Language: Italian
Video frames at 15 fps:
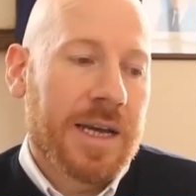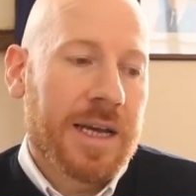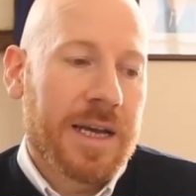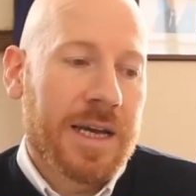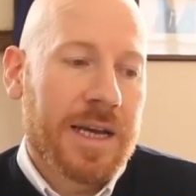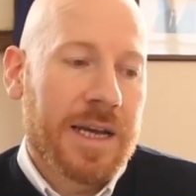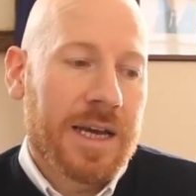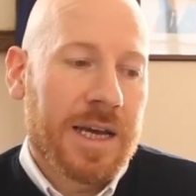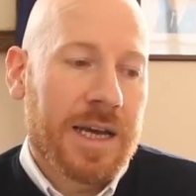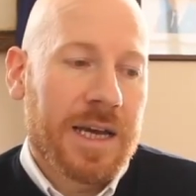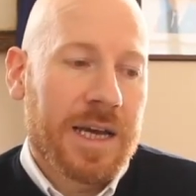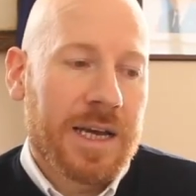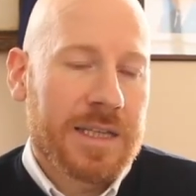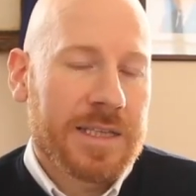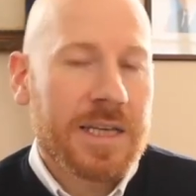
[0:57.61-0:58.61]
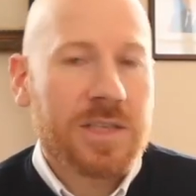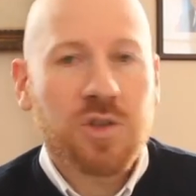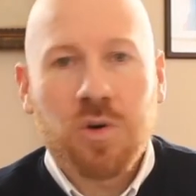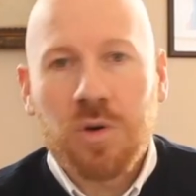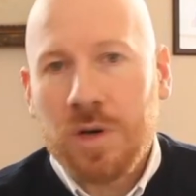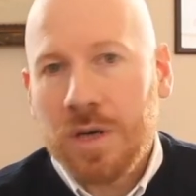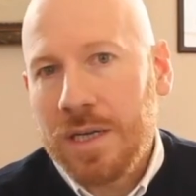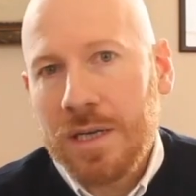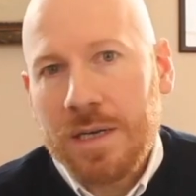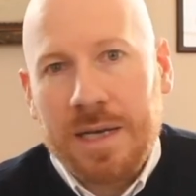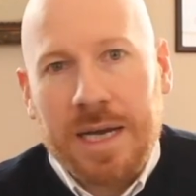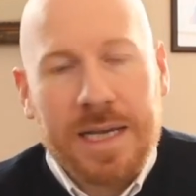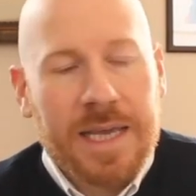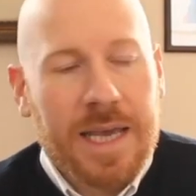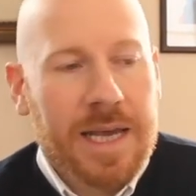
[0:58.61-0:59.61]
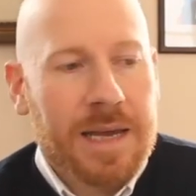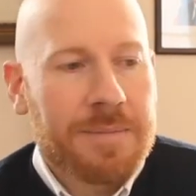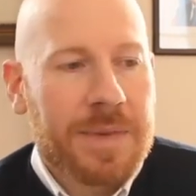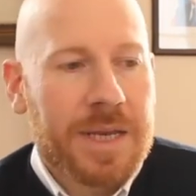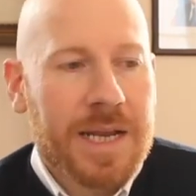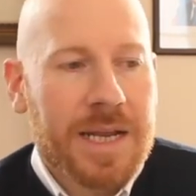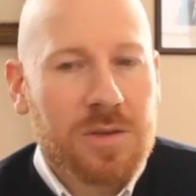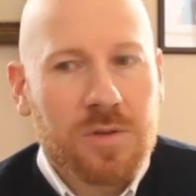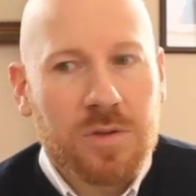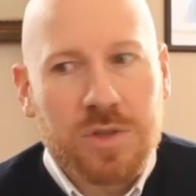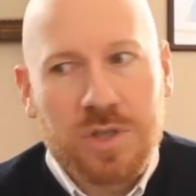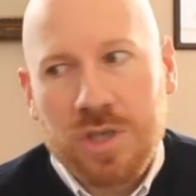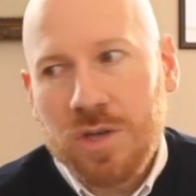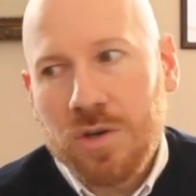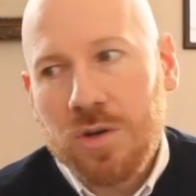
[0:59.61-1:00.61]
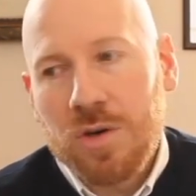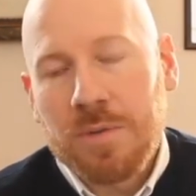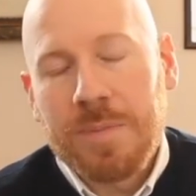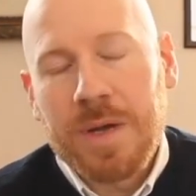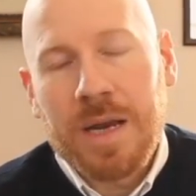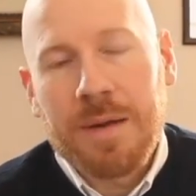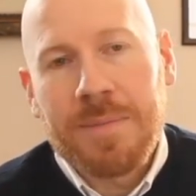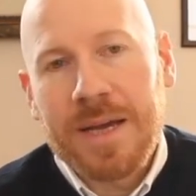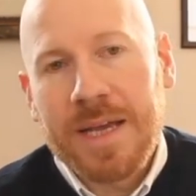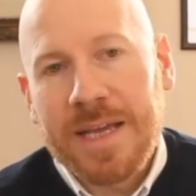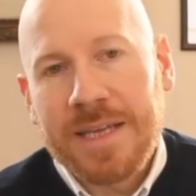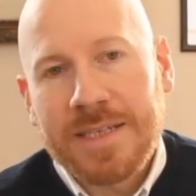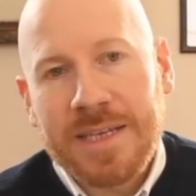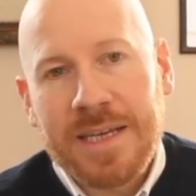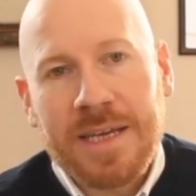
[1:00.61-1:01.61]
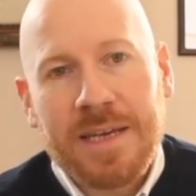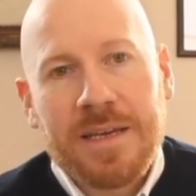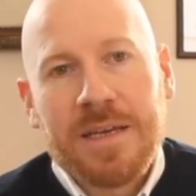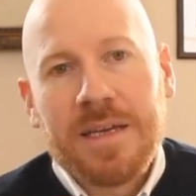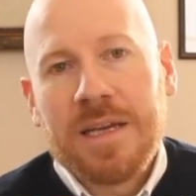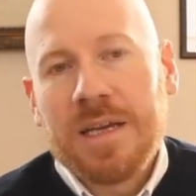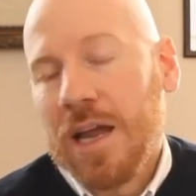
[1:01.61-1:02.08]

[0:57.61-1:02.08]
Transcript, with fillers: Eh, da giorni, anche camminando in giro per il paese,